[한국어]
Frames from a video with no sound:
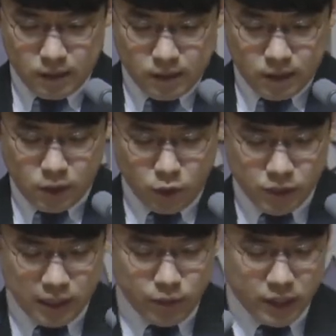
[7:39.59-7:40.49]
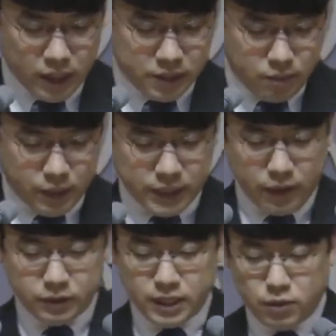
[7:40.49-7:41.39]
선교사님들께서 비자
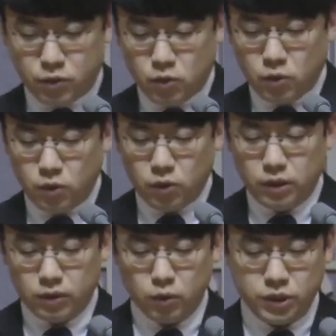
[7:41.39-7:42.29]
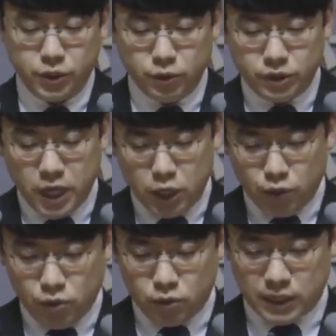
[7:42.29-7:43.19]
연장으로 또 치료 등의
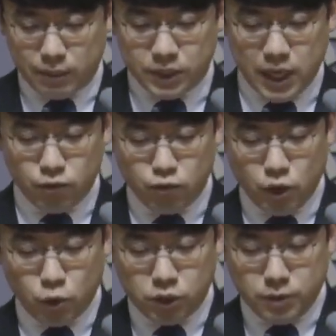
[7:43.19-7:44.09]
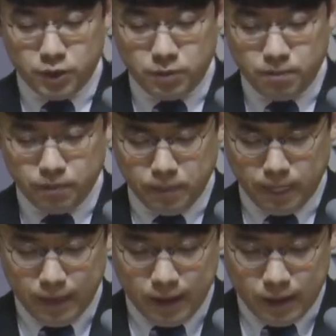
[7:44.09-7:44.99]
이유로 잠시 한국에 오시면
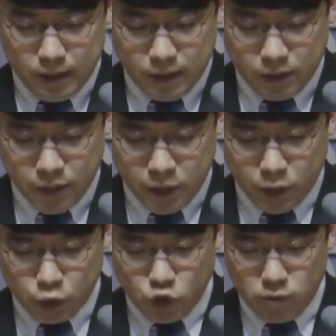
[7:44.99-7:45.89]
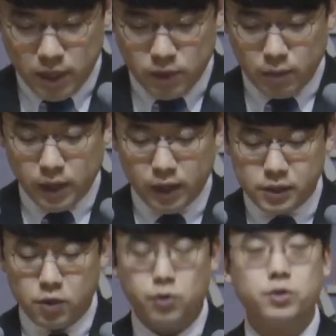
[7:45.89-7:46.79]
경행교회 주일밤 예배
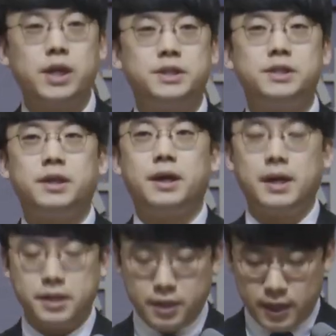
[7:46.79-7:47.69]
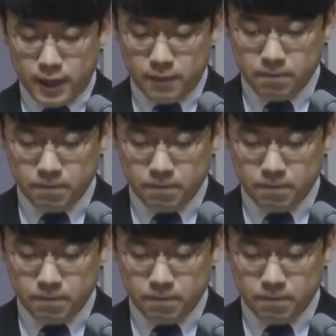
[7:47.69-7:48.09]
설교를 하실 때가 있는데